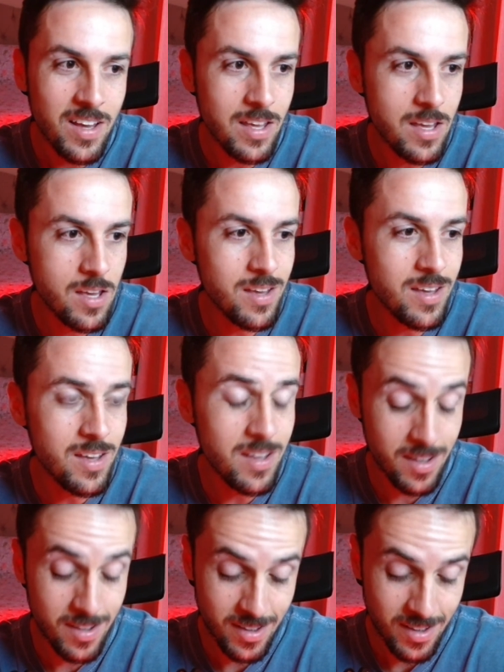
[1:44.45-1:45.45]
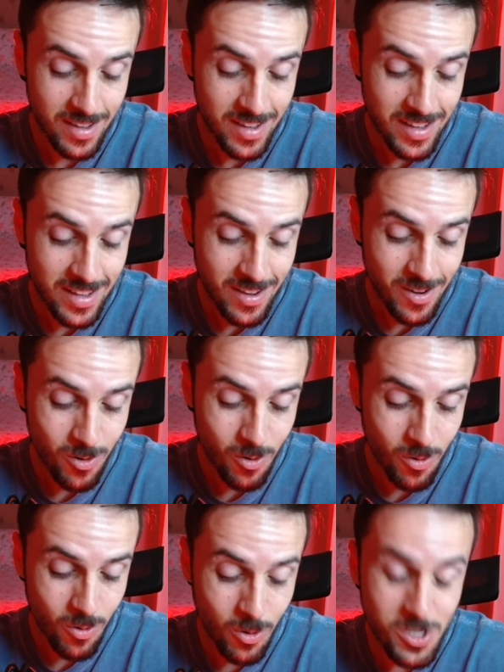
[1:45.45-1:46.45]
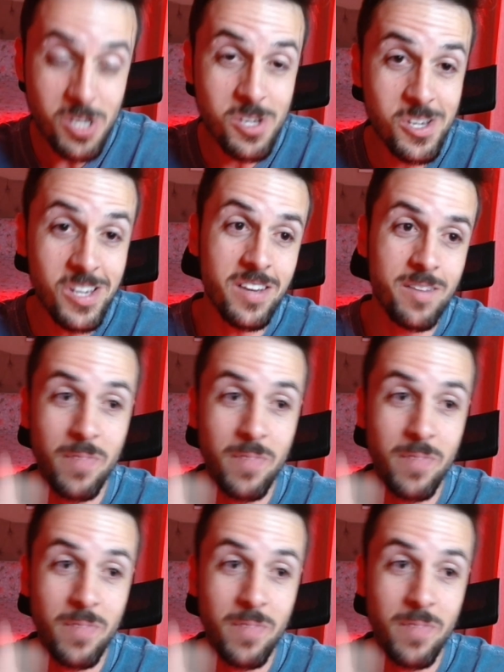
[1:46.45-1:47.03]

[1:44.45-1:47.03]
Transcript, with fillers: E Hoje em dia,